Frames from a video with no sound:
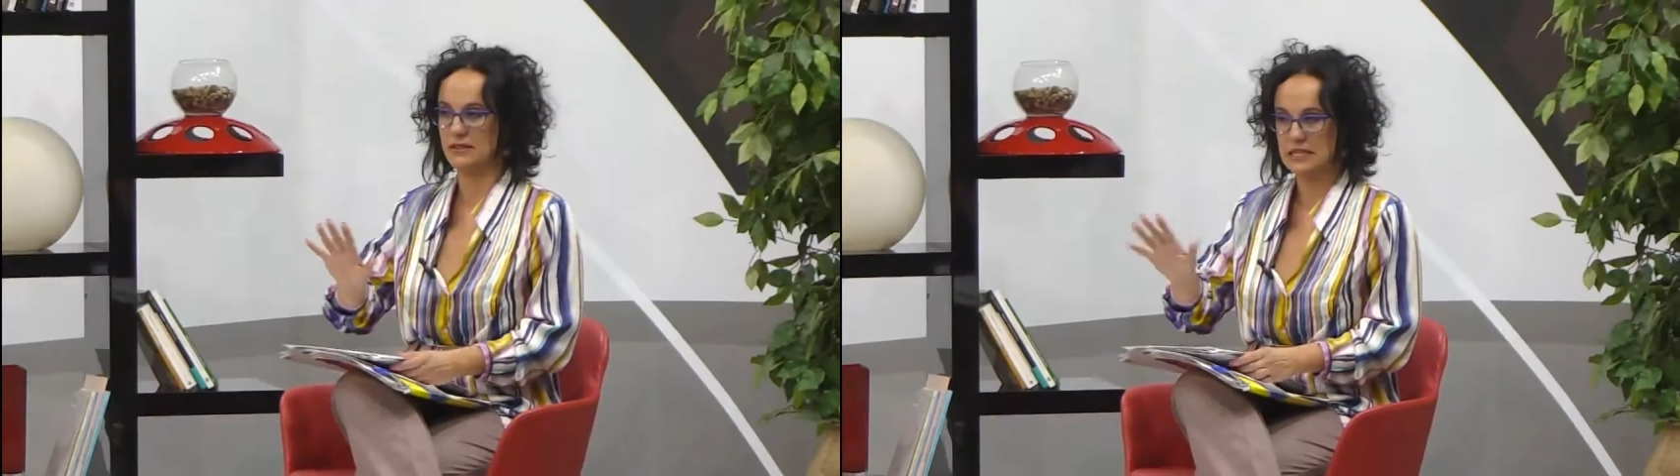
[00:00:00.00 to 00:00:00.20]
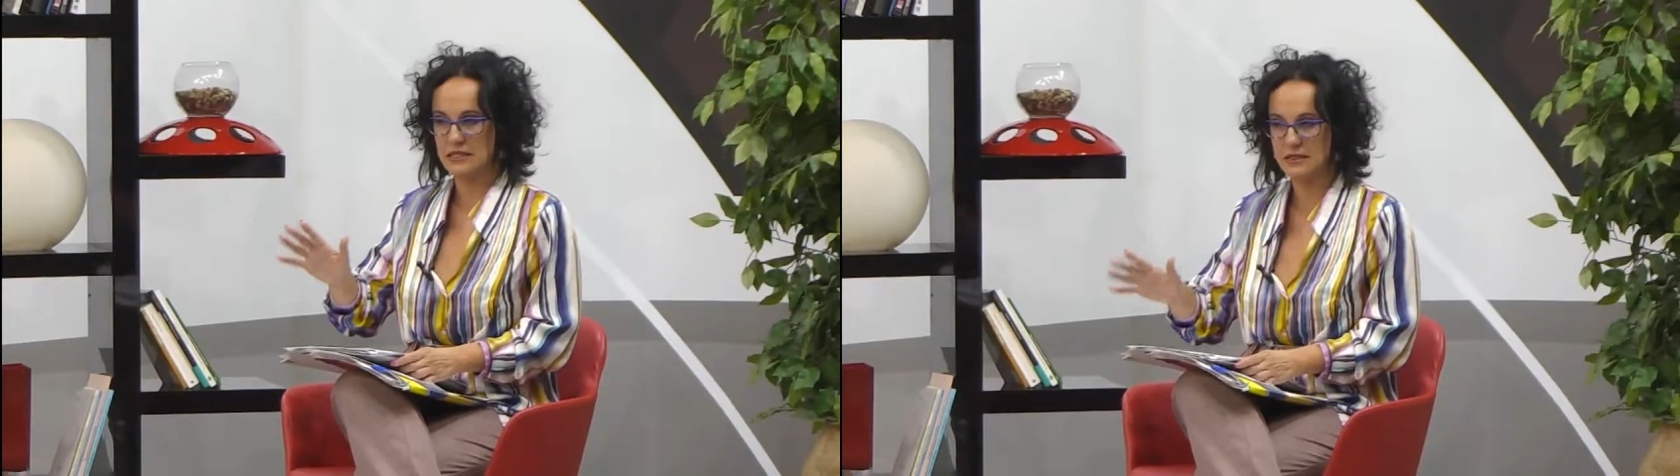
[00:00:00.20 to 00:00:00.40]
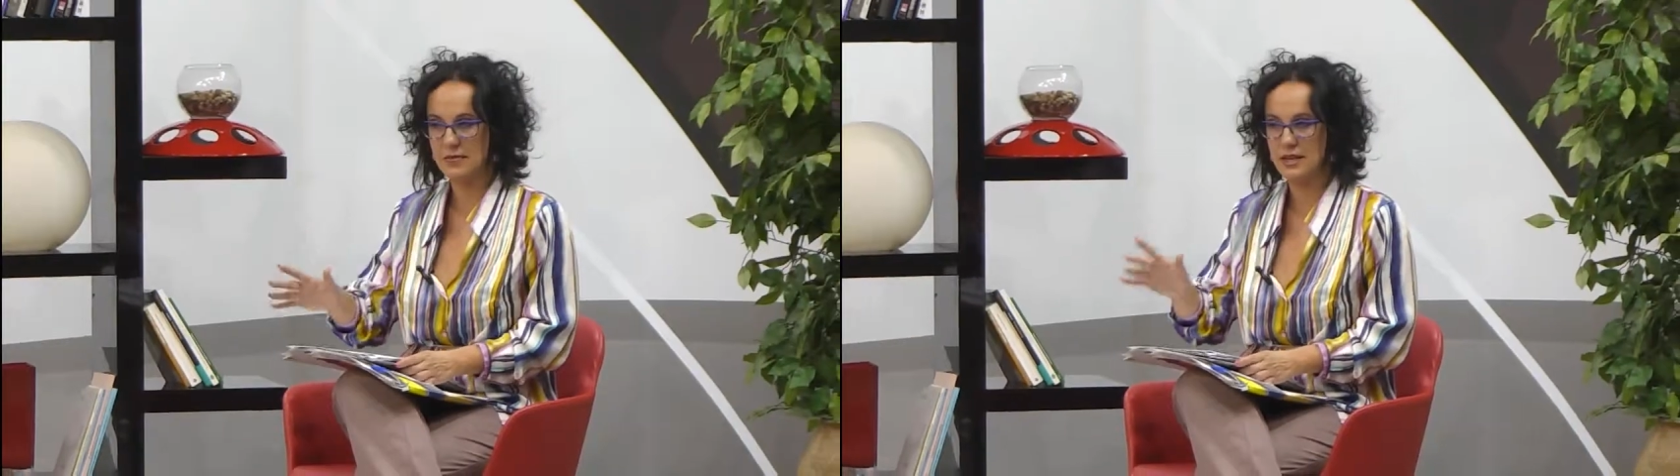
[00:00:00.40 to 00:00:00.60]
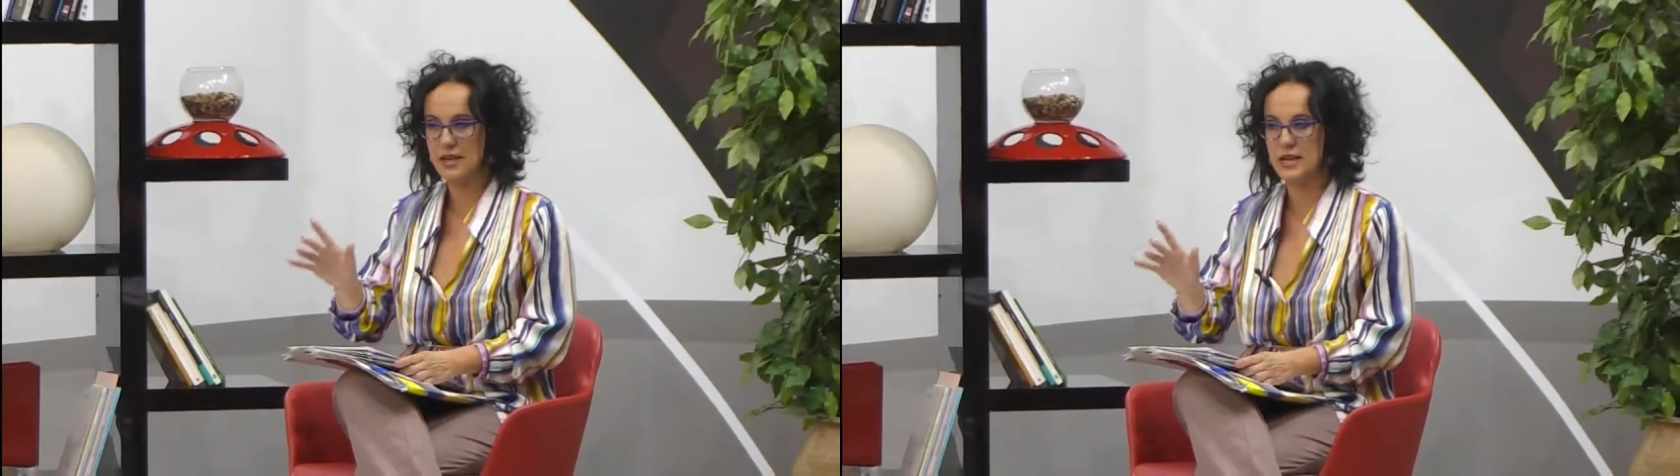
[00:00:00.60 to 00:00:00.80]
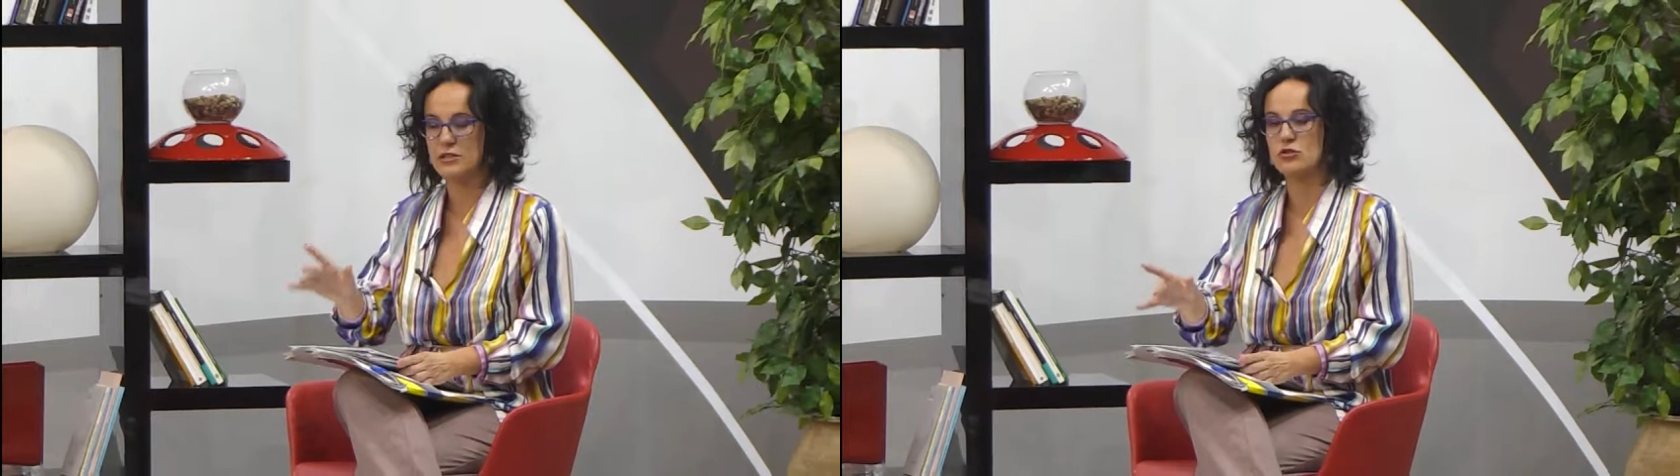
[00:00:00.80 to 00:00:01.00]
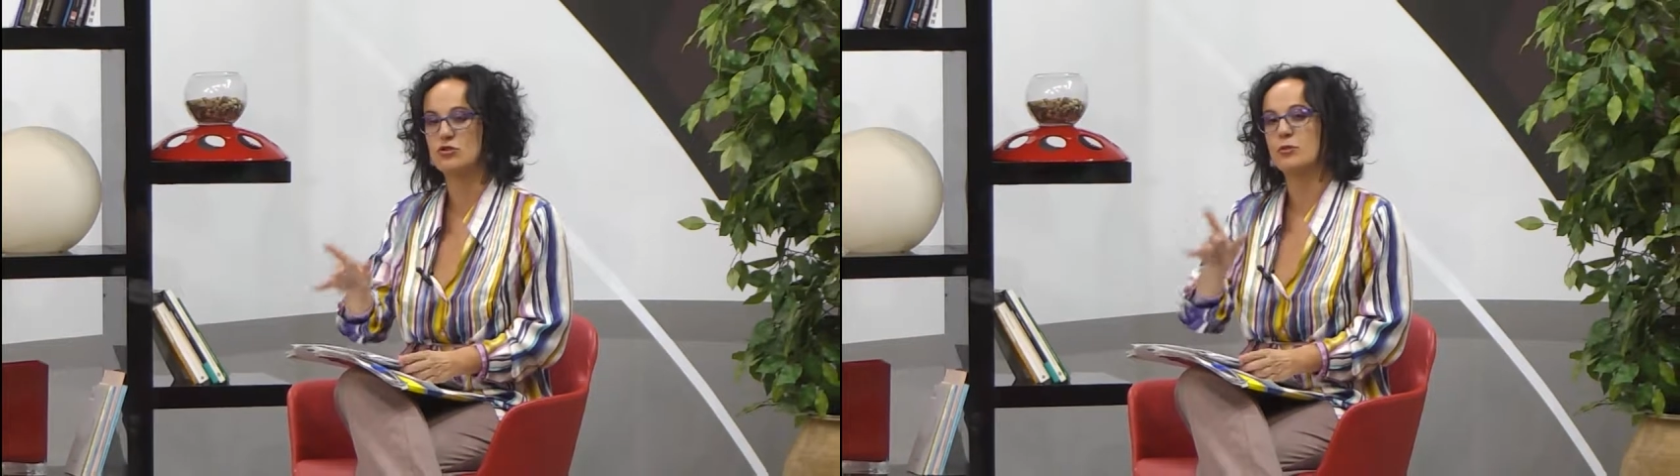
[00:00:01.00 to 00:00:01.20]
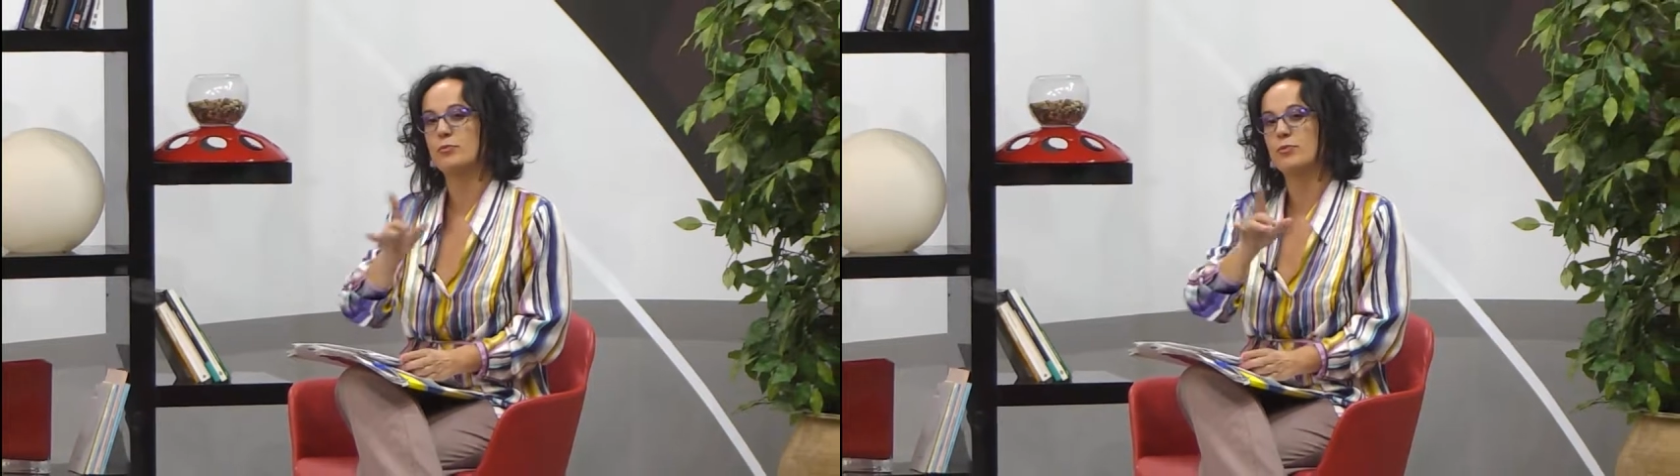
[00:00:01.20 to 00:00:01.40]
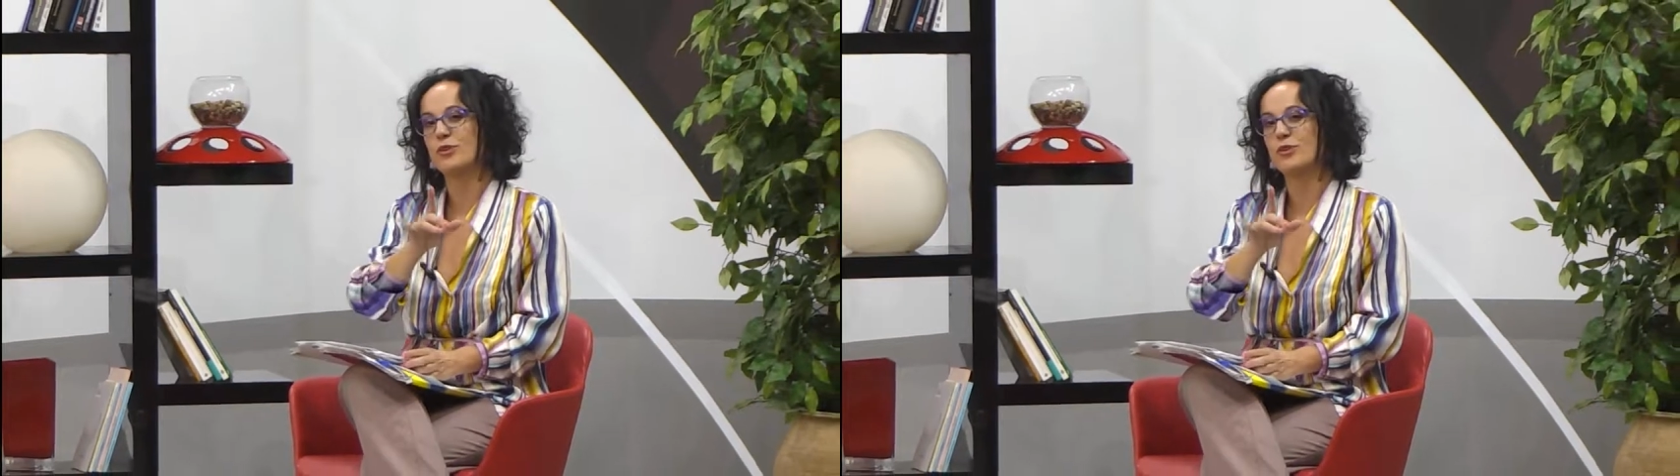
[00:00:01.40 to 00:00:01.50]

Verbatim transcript: de las 7 y media y a las 8,